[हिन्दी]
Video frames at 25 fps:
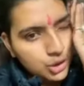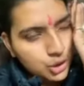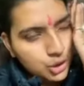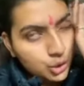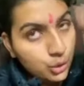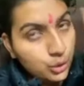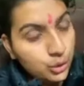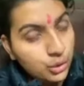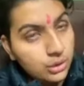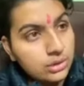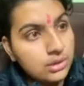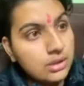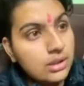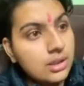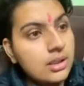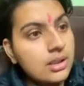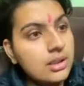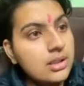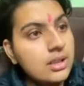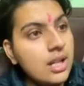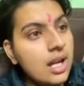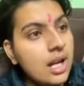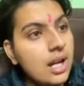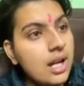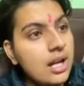तो
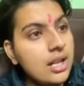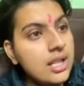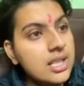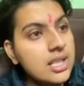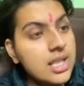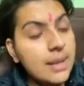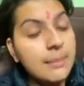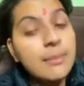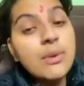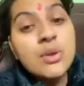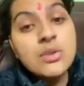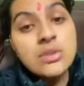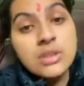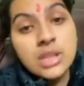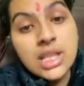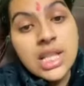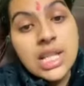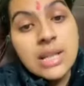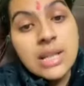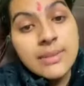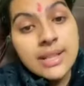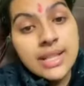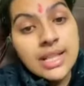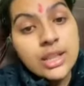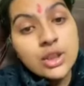जब मैं उनसे
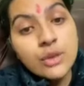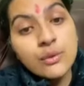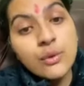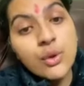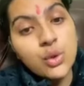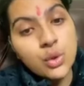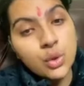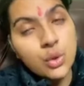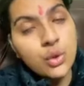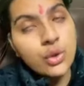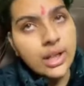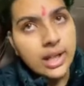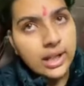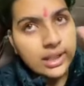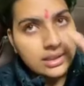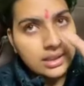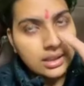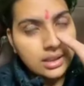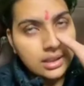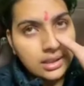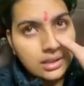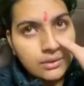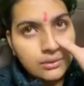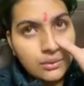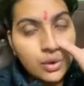नहीं मिली तो वो रो रहे
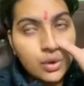थे